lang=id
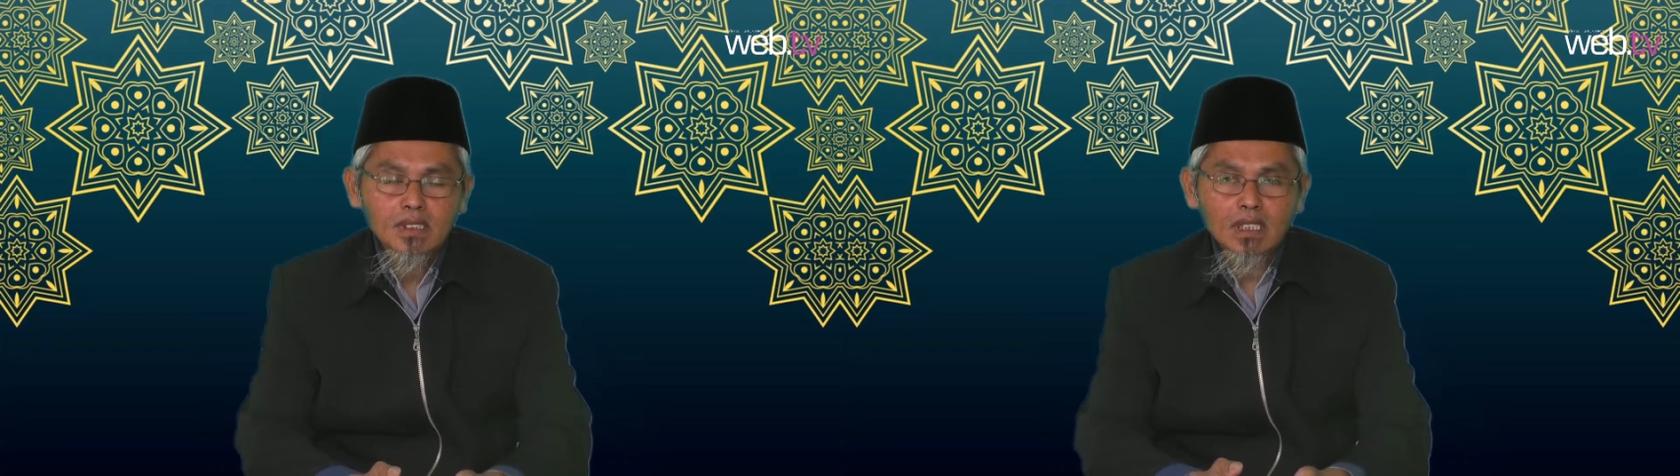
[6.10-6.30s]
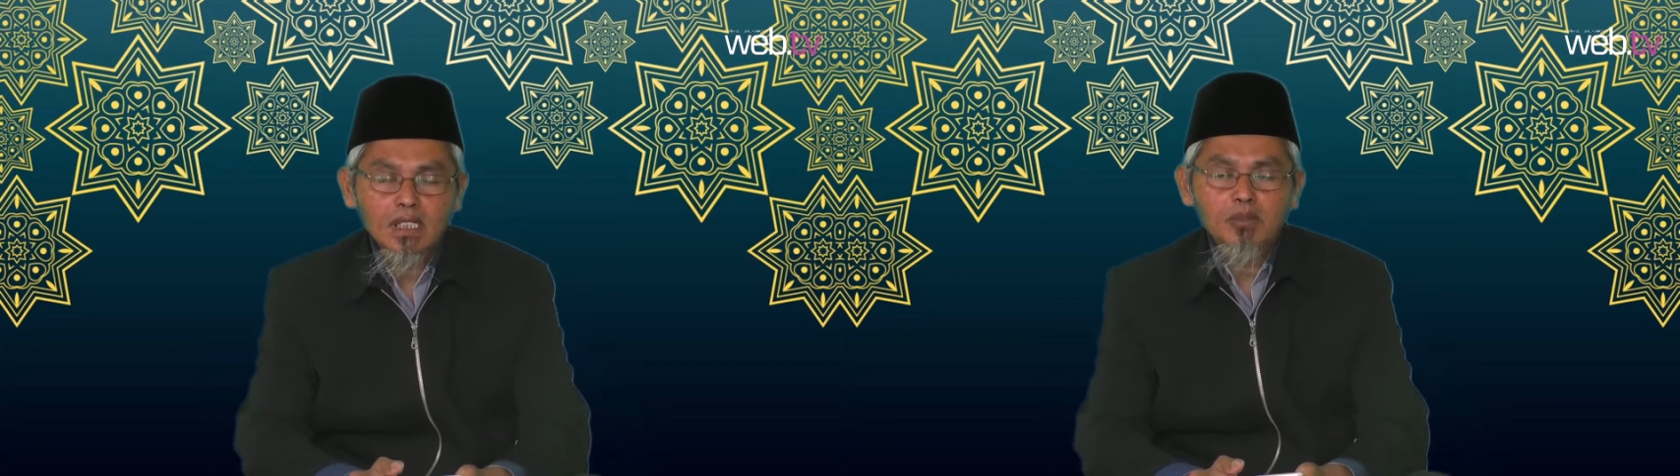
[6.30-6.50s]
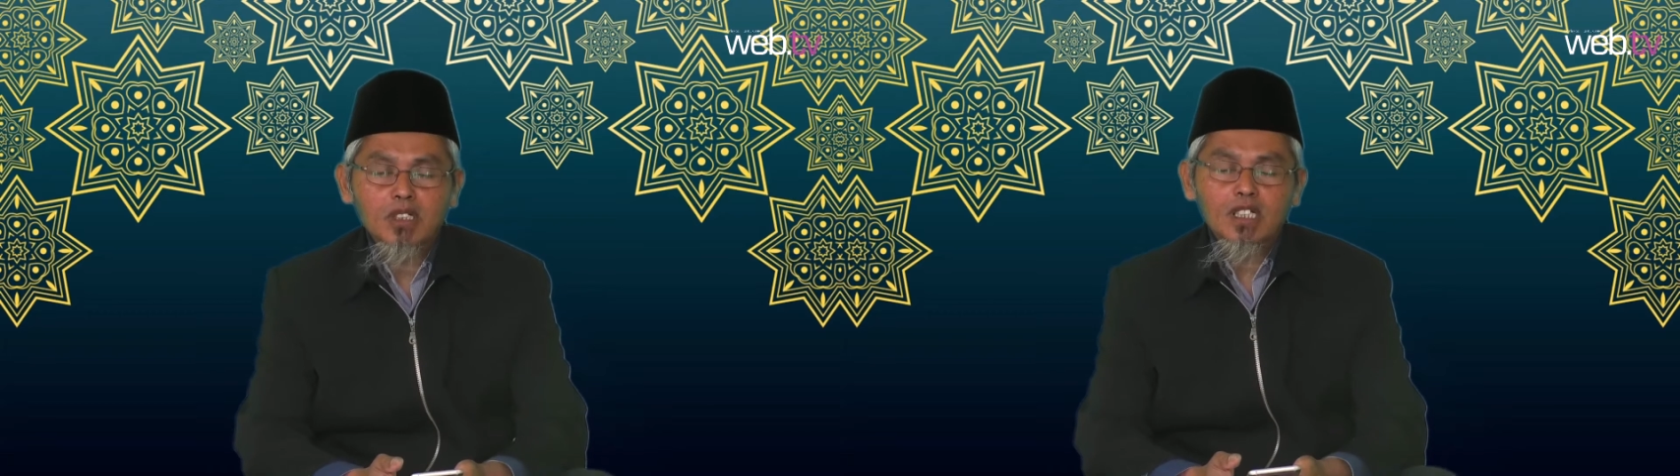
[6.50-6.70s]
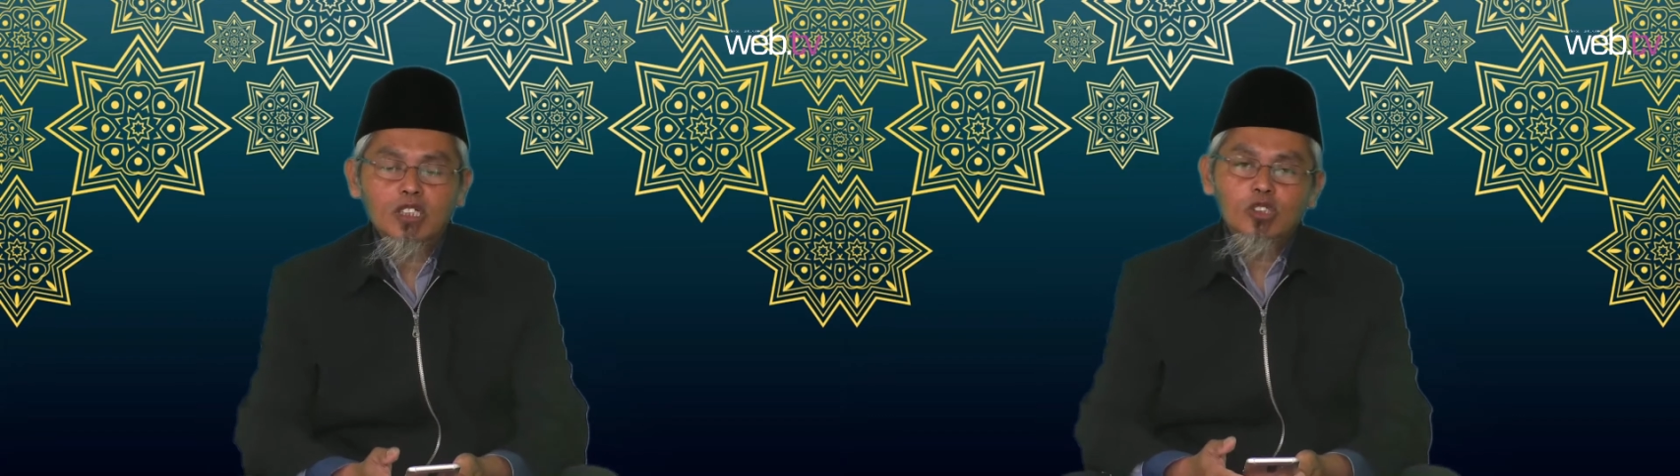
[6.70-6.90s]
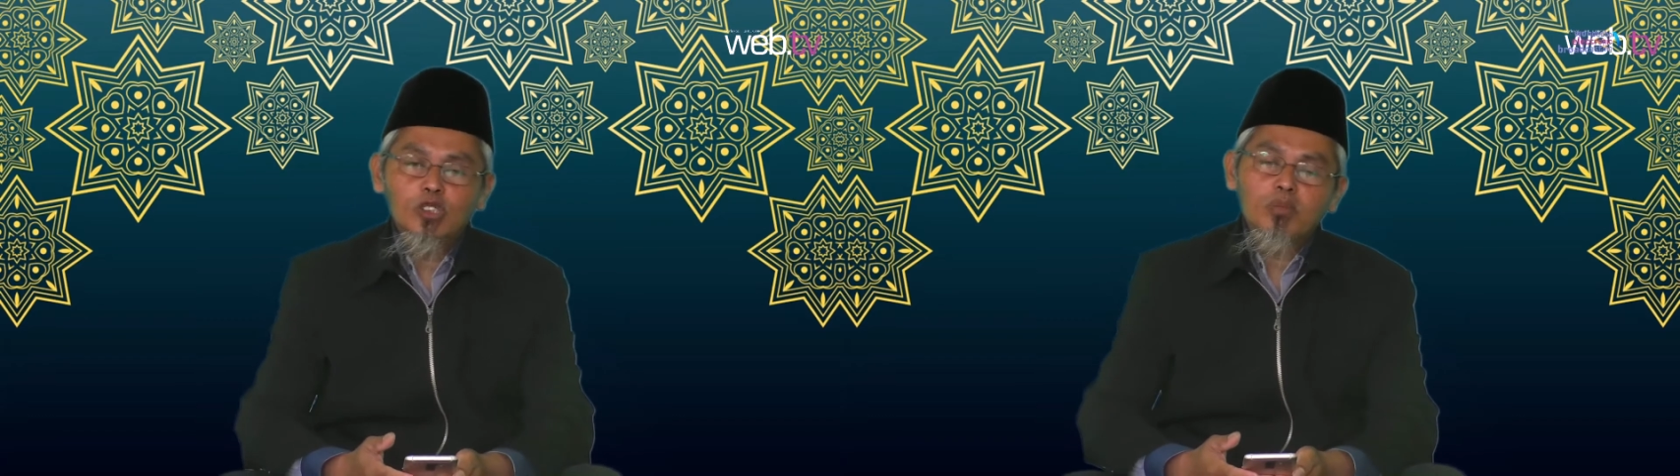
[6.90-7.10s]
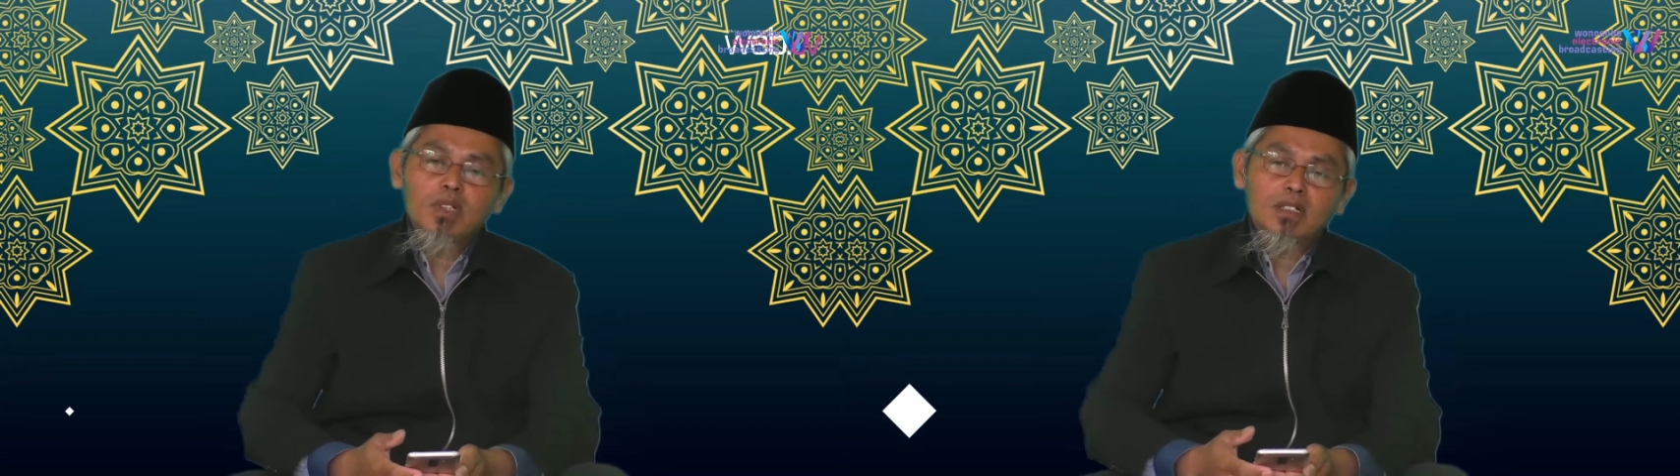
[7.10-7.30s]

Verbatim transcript: Assalamualaikum